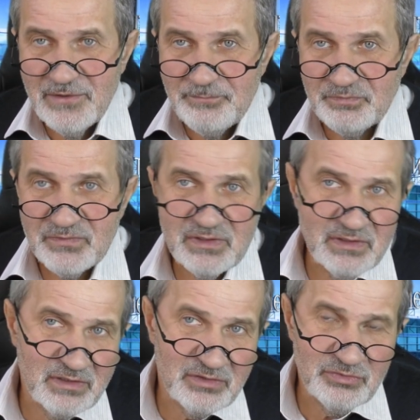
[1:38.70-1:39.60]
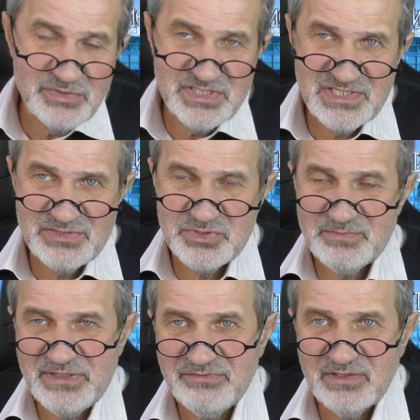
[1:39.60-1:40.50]
Ну, сейчас уже,
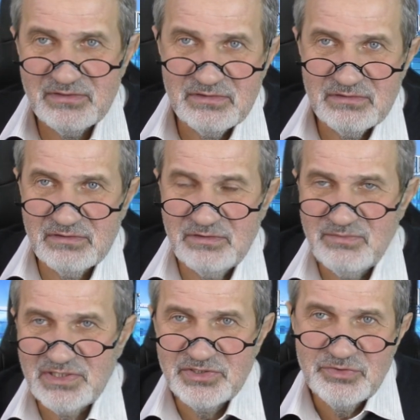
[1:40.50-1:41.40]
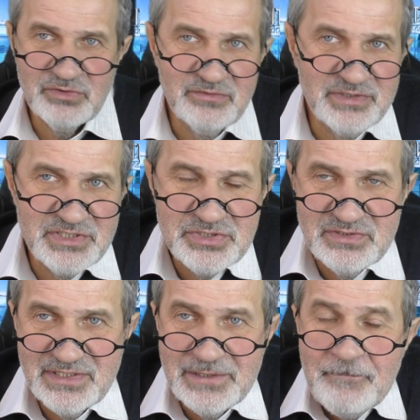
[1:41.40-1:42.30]
правда, мало кто говорит, что
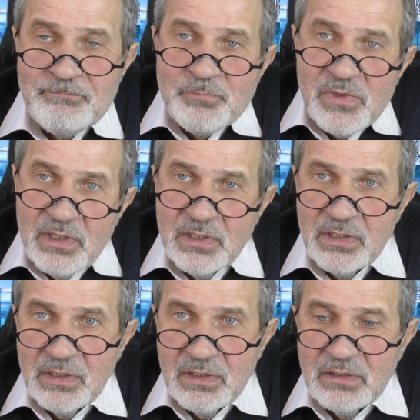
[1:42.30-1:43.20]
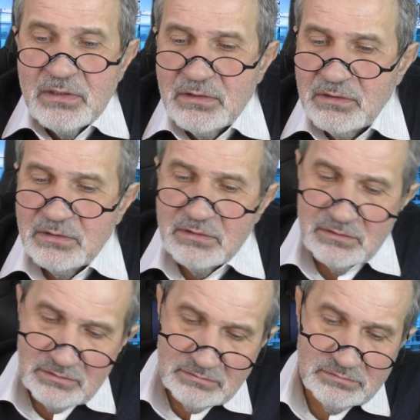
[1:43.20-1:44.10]
надо Э,
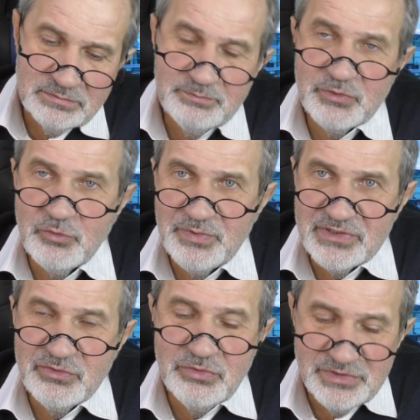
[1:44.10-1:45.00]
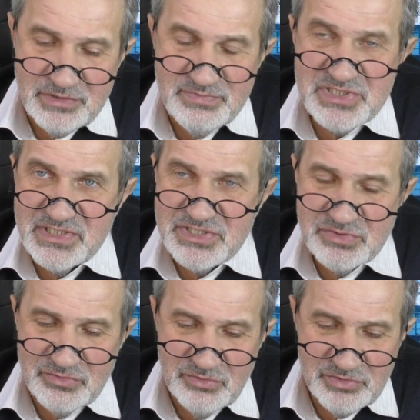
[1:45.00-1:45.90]
э, покупать доллары, бежать,
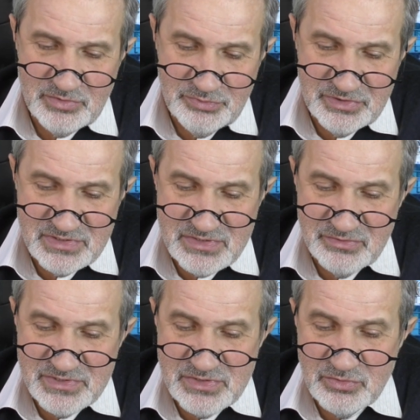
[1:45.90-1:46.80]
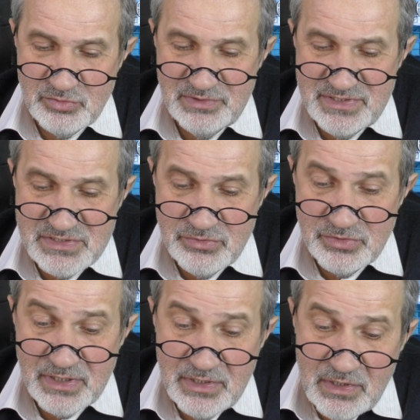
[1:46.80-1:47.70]
что доллар будет стоить 100 рублей
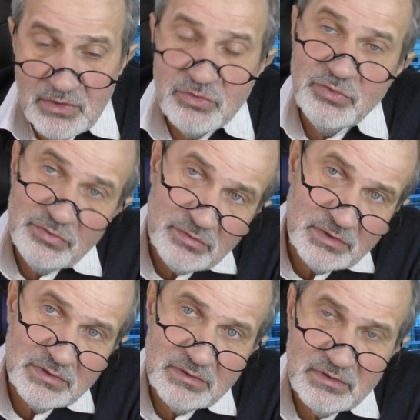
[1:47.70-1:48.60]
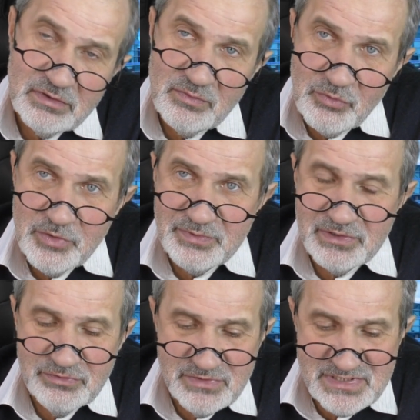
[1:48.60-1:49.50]
скоро, но э, мой
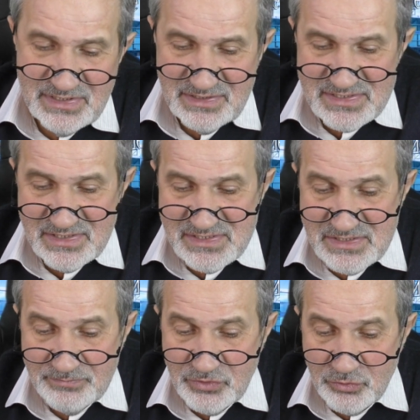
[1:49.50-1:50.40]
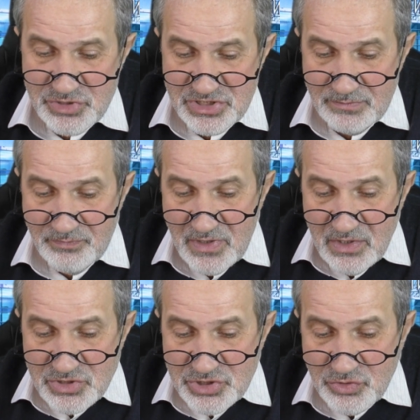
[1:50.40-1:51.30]
прогноз оказался точным.
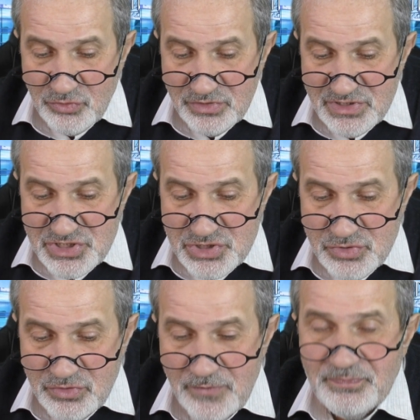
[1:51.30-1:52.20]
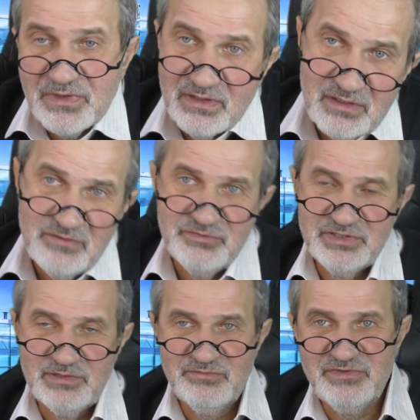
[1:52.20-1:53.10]
Что еще э, в
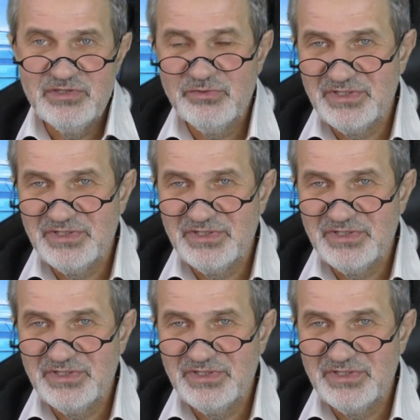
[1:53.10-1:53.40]
этом видео